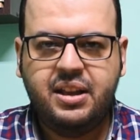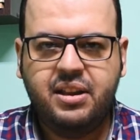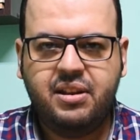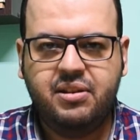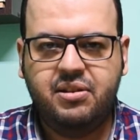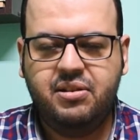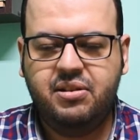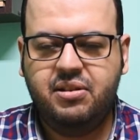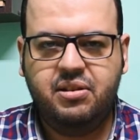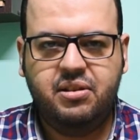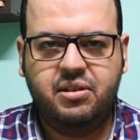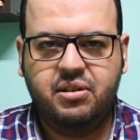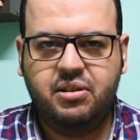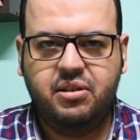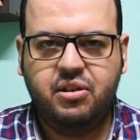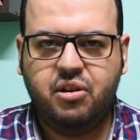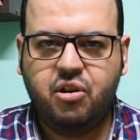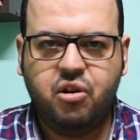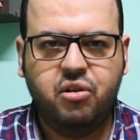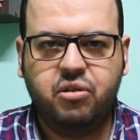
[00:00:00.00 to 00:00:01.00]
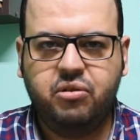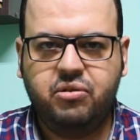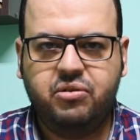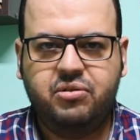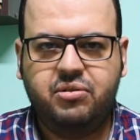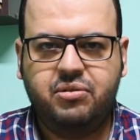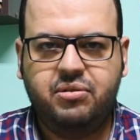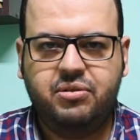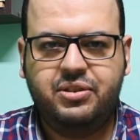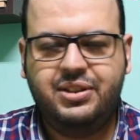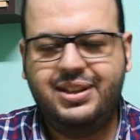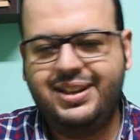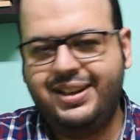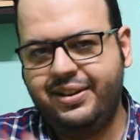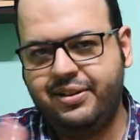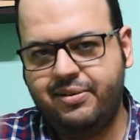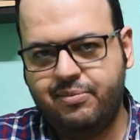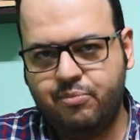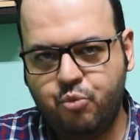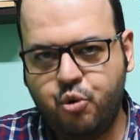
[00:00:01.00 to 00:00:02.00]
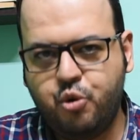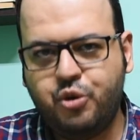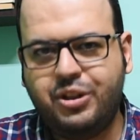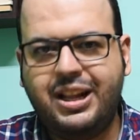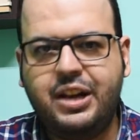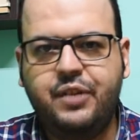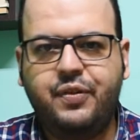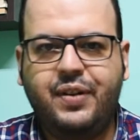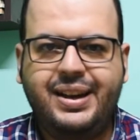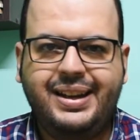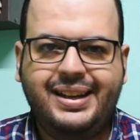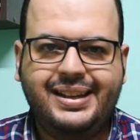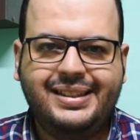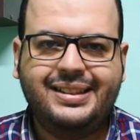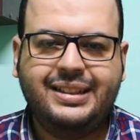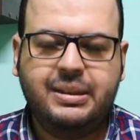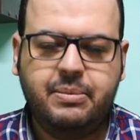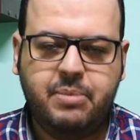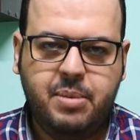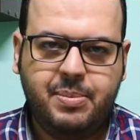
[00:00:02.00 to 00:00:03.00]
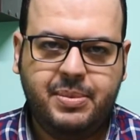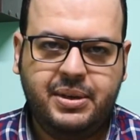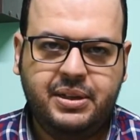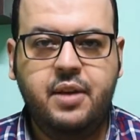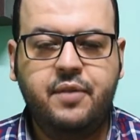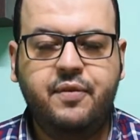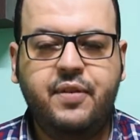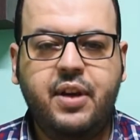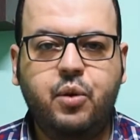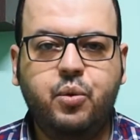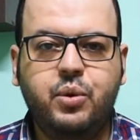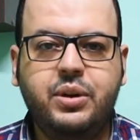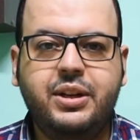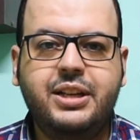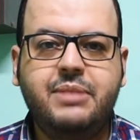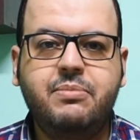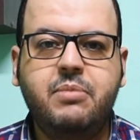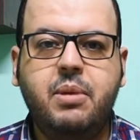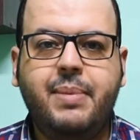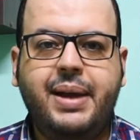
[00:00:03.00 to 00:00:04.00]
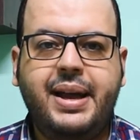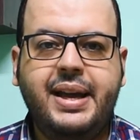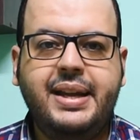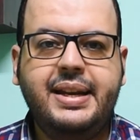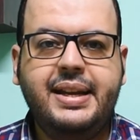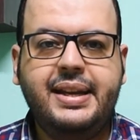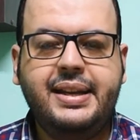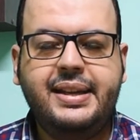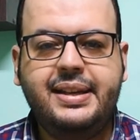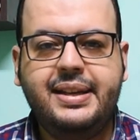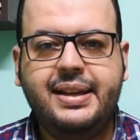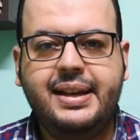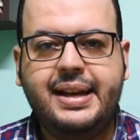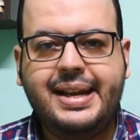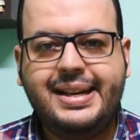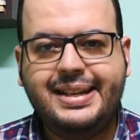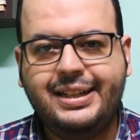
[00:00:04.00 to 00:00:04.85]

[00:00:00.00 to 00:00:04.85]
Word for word: آه، خالص سعر مختلف عن كده تماما فاول خدمه معانا هي